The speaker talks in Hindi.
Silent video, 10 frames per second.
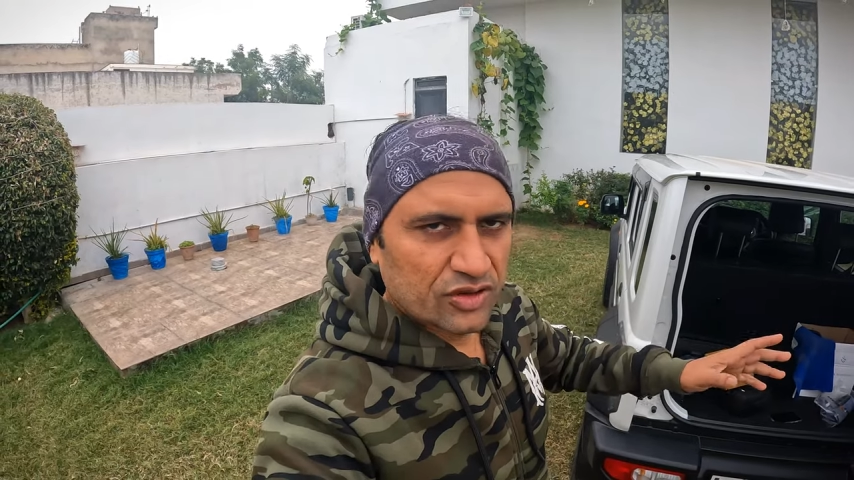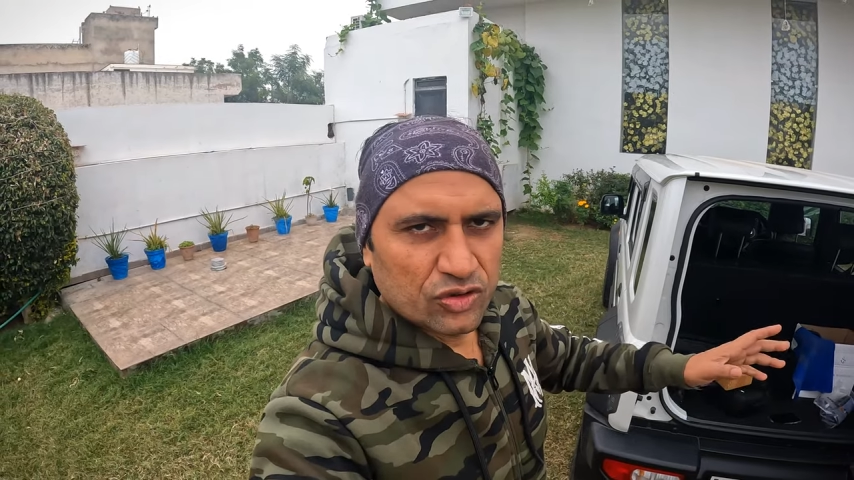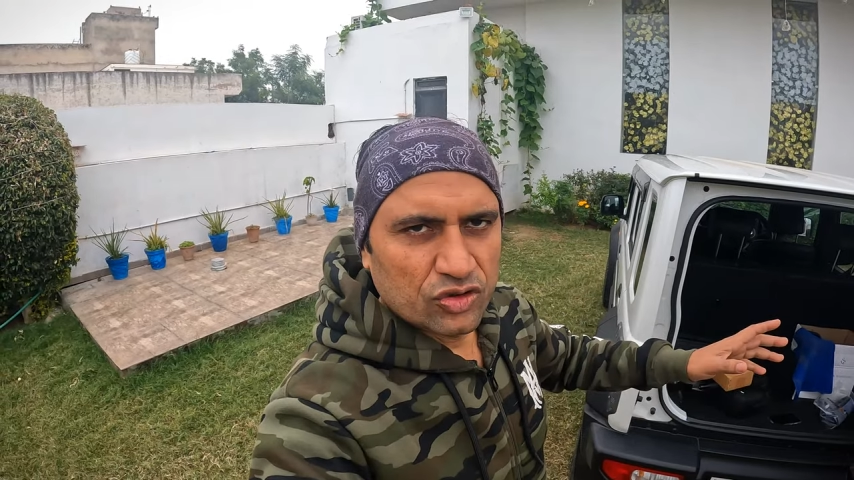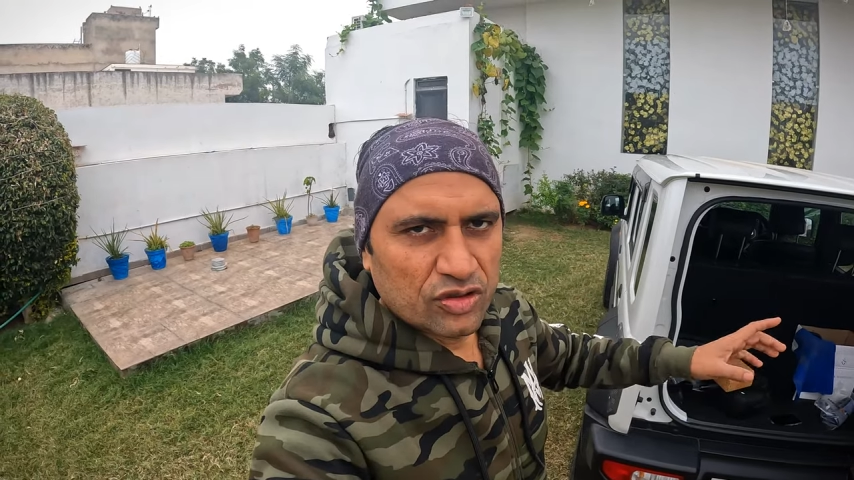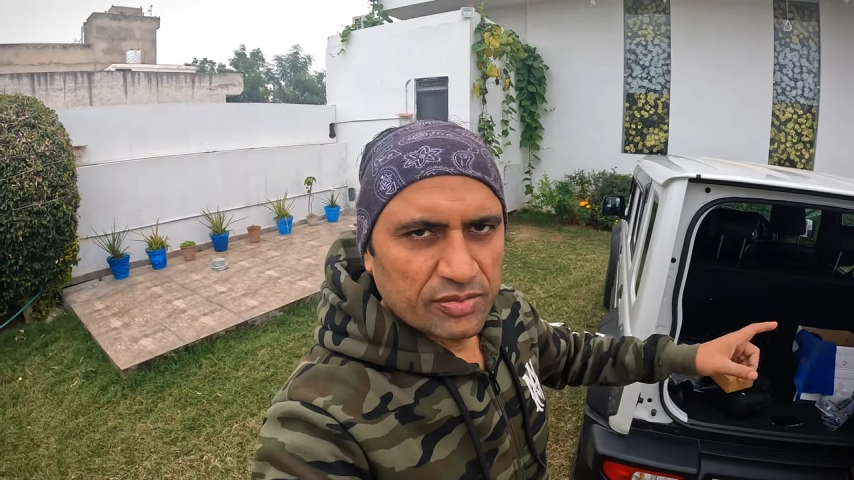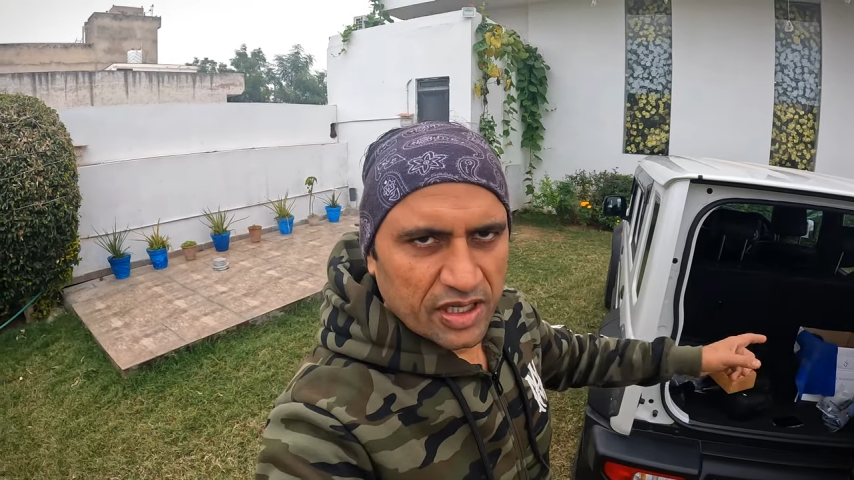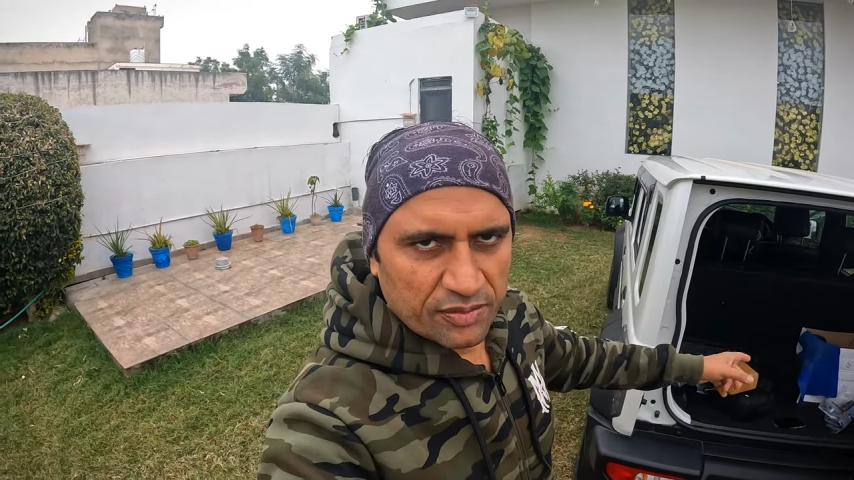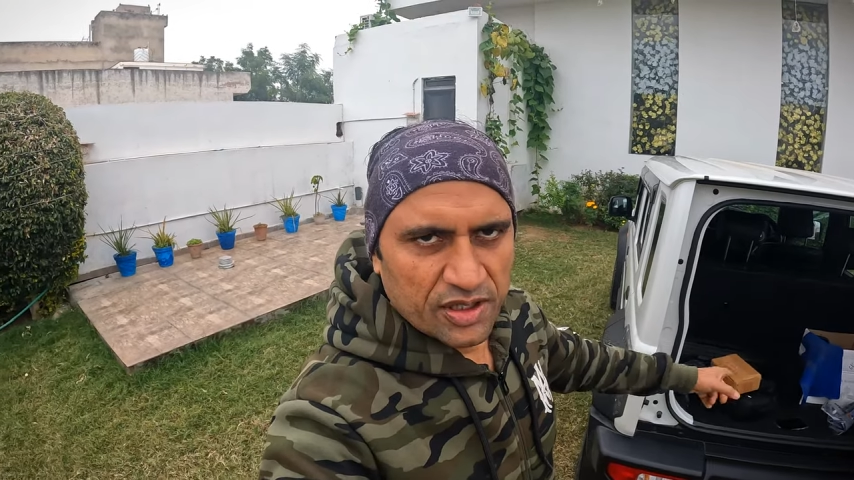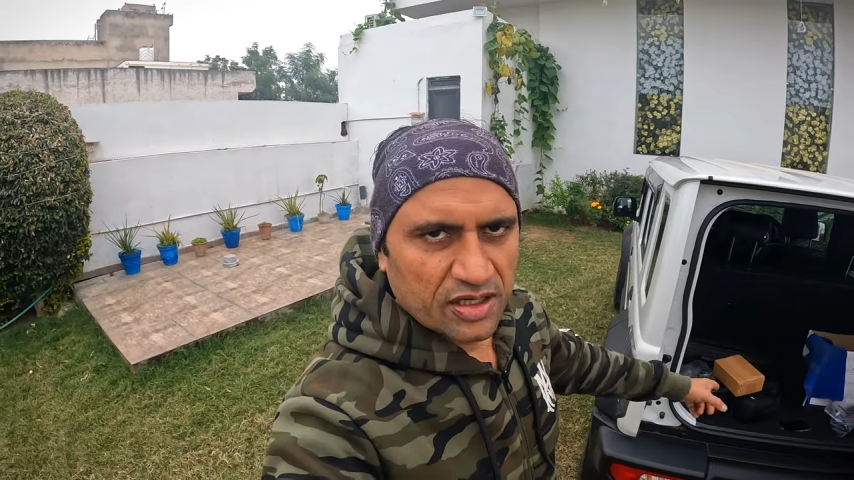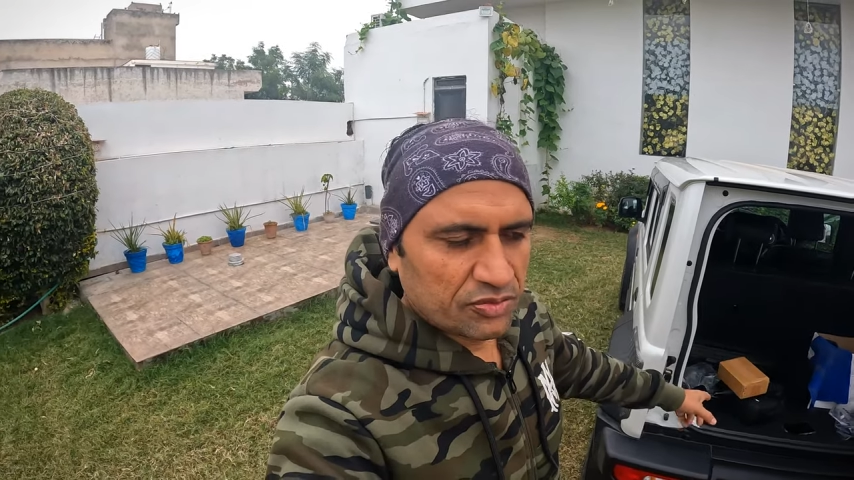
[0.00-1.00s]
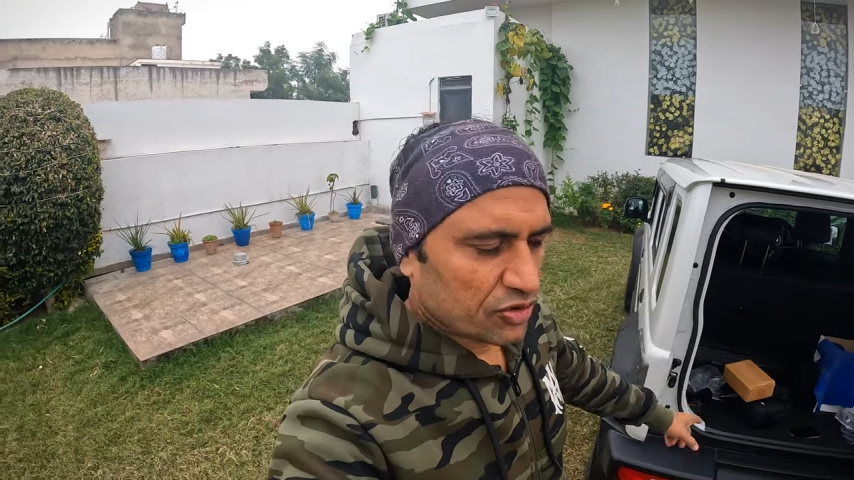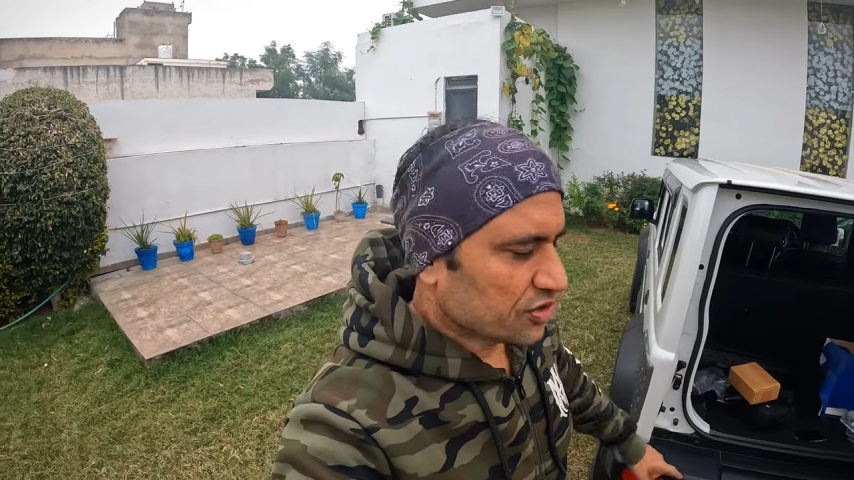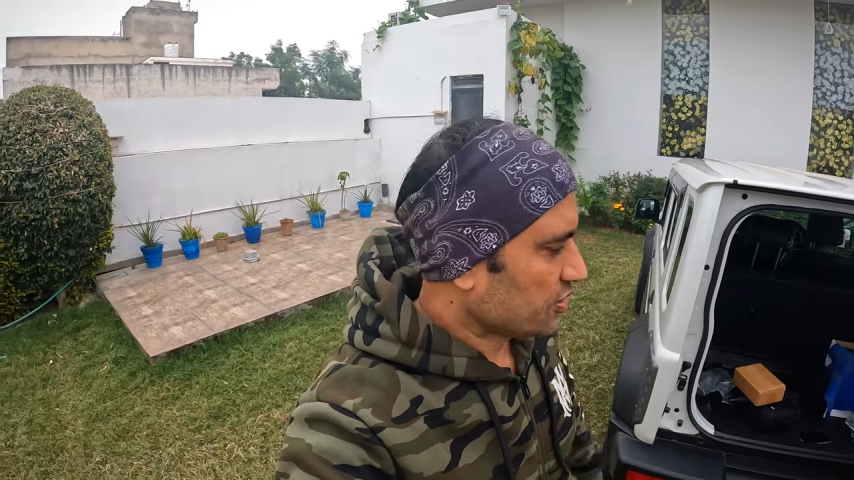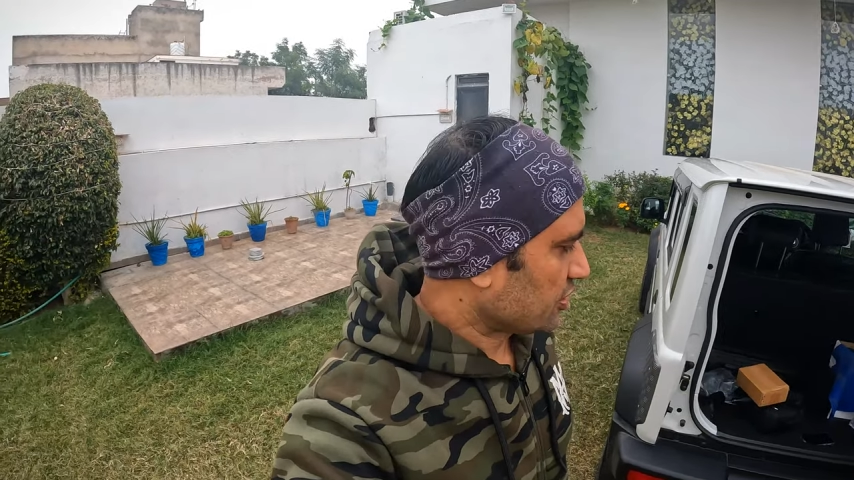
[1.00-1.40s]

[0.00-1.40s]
तो मैं अभी अनबॉक्सिंग